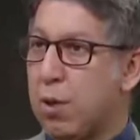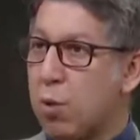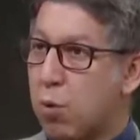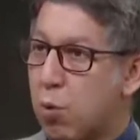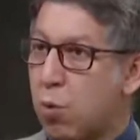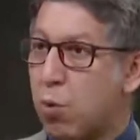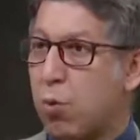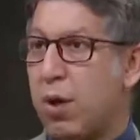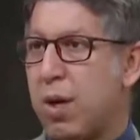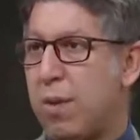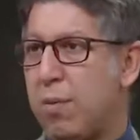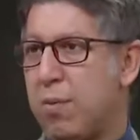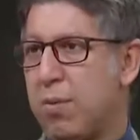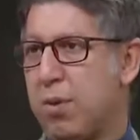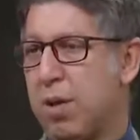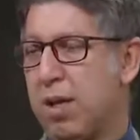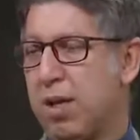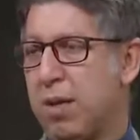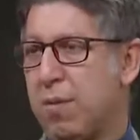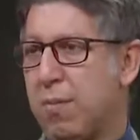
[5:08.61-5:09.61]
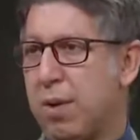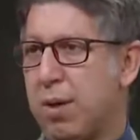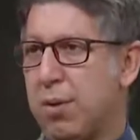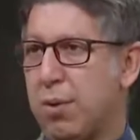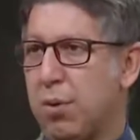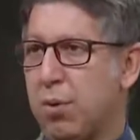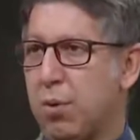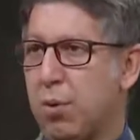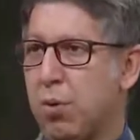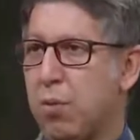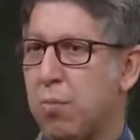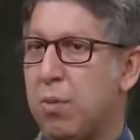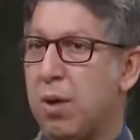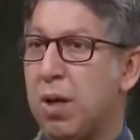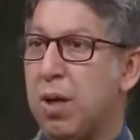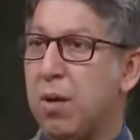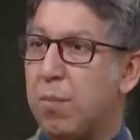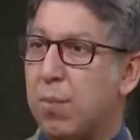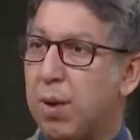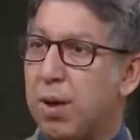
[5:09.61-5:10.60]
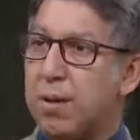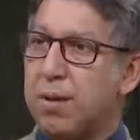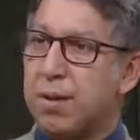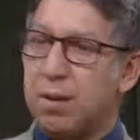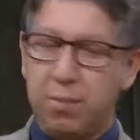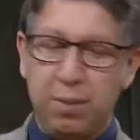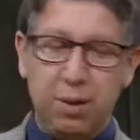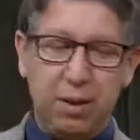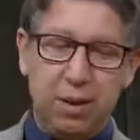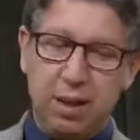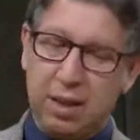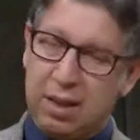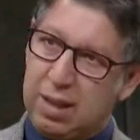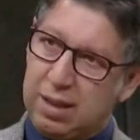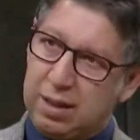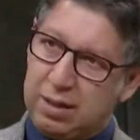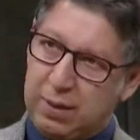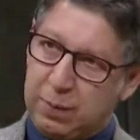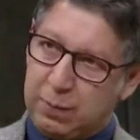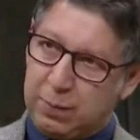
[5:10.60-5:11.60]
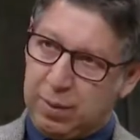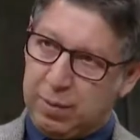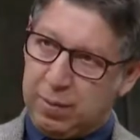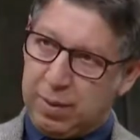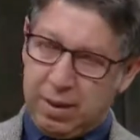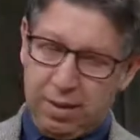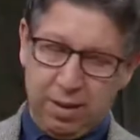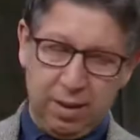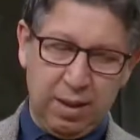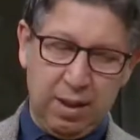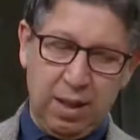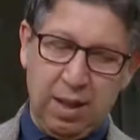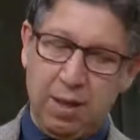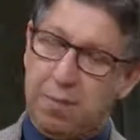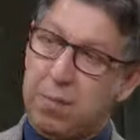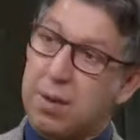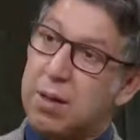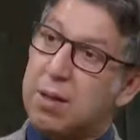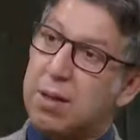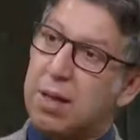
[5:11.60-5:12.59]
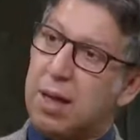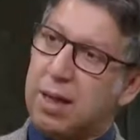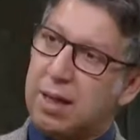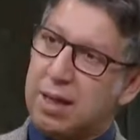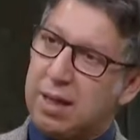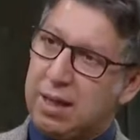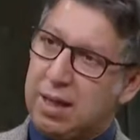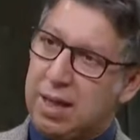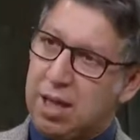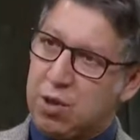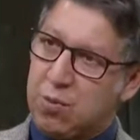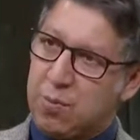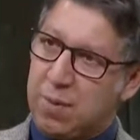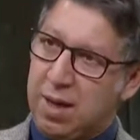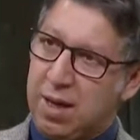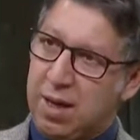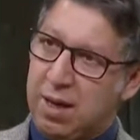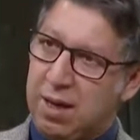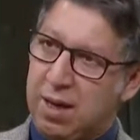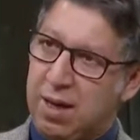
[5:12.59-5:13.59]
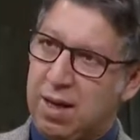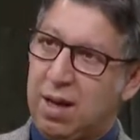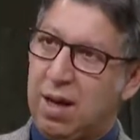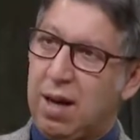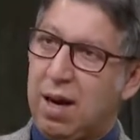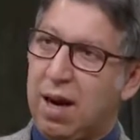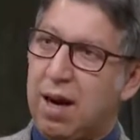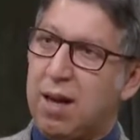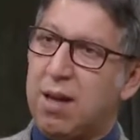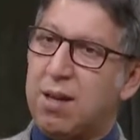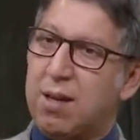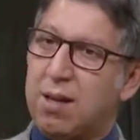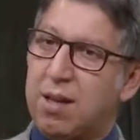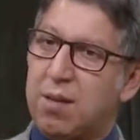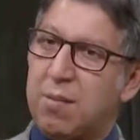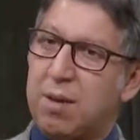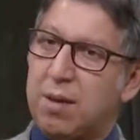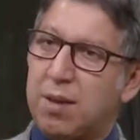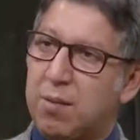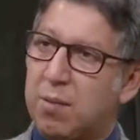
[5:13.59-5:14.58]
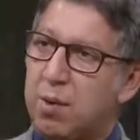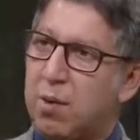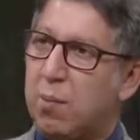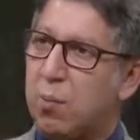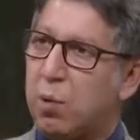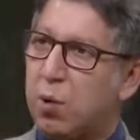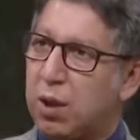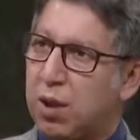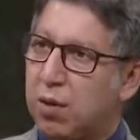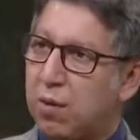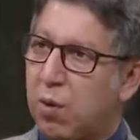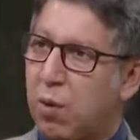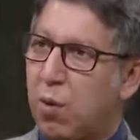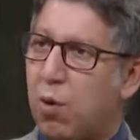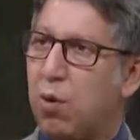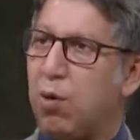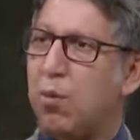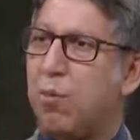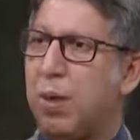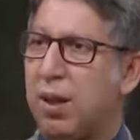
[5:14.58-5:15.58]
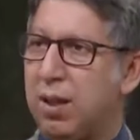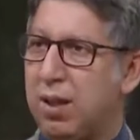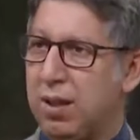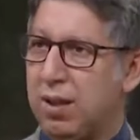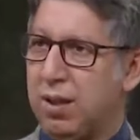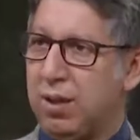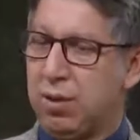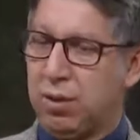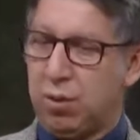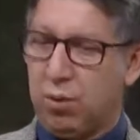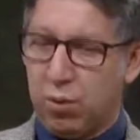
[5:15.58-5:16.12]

Çok önemli bir şeyden bahsediyorum. Puzzle bir dikkat toplama, bir sakinleşme, aynı zamanda bir motive olma alanıdır.